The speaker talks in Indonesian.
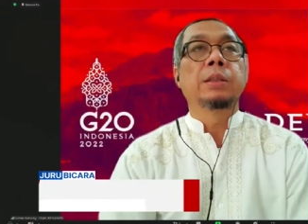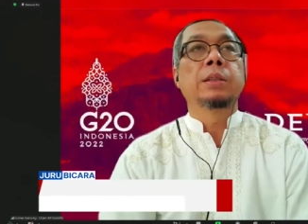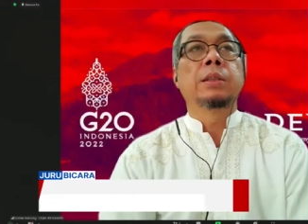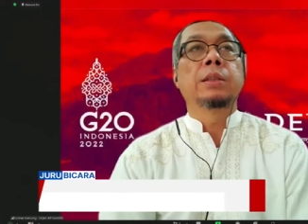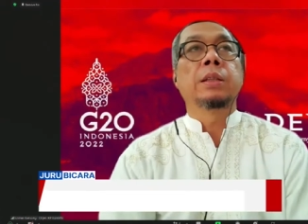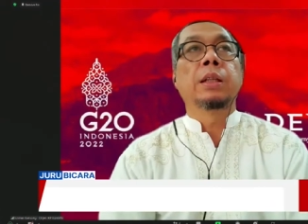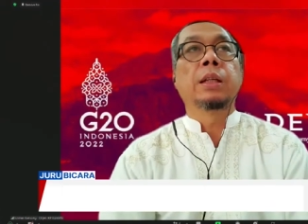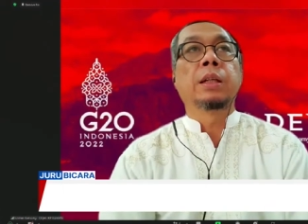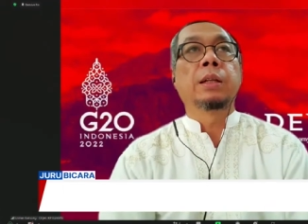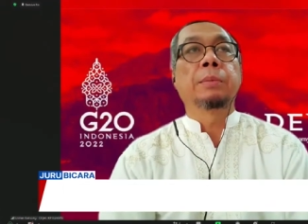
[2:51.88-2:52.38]

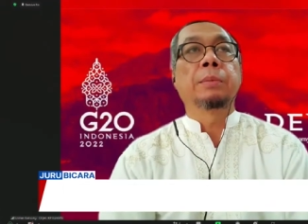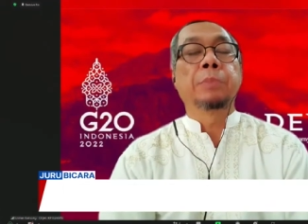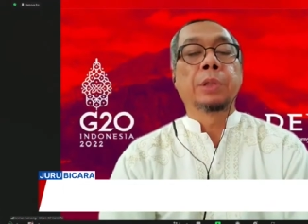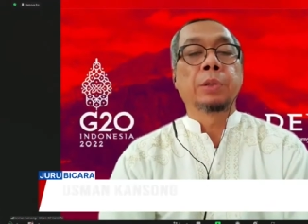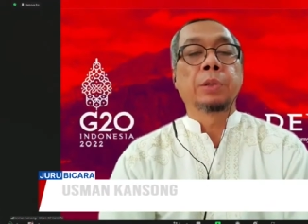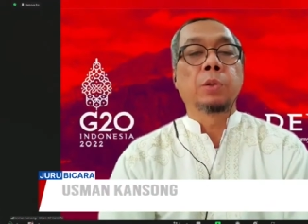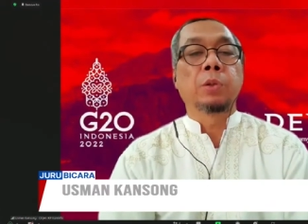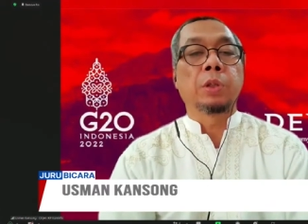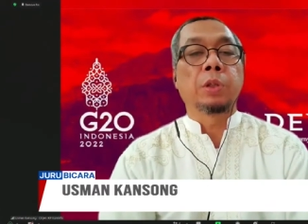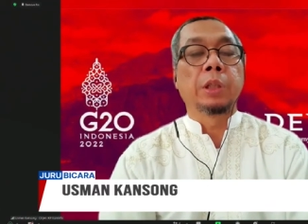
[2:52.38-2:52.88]
ya
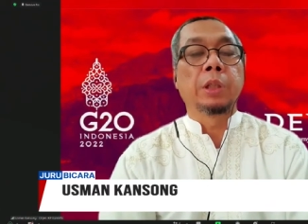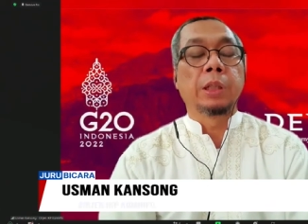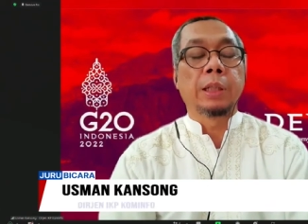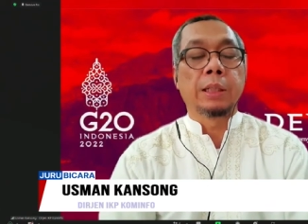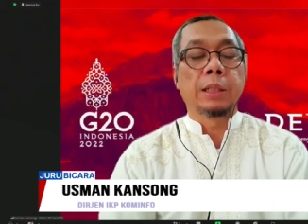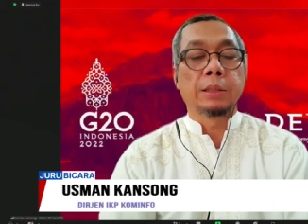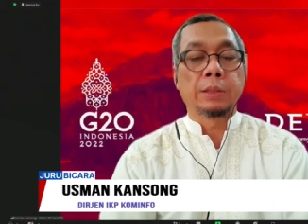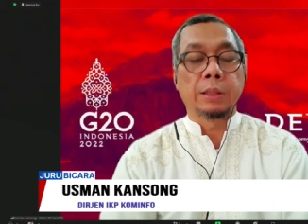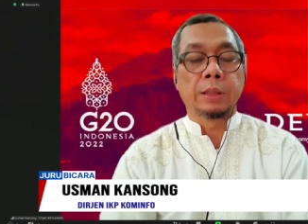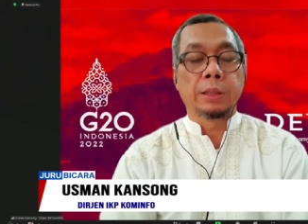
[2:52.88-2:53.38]
rapat
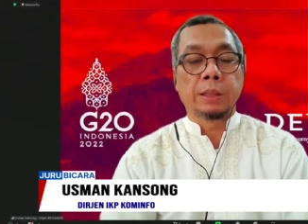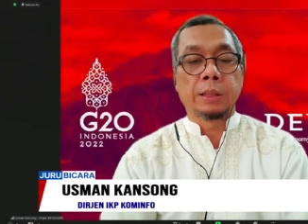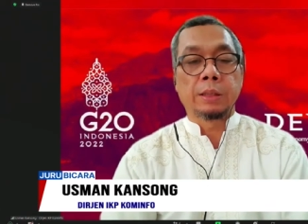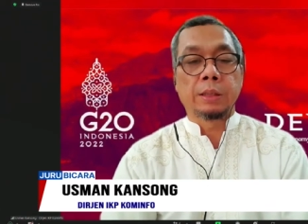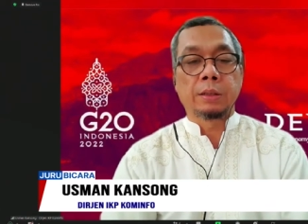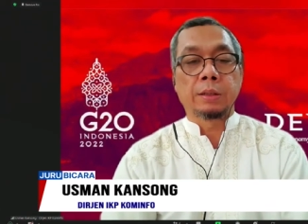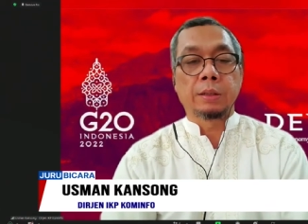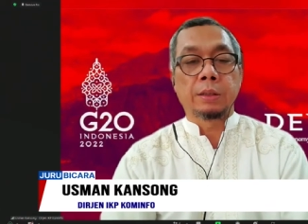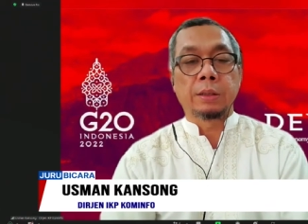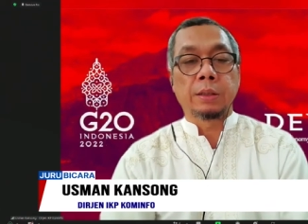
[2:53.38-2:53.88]

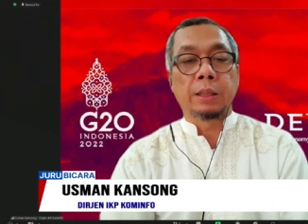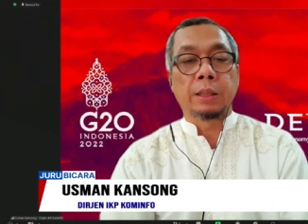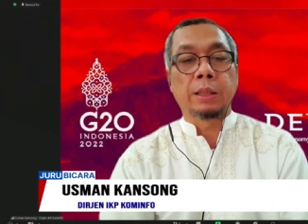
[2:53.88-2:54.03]
koordinasi eh,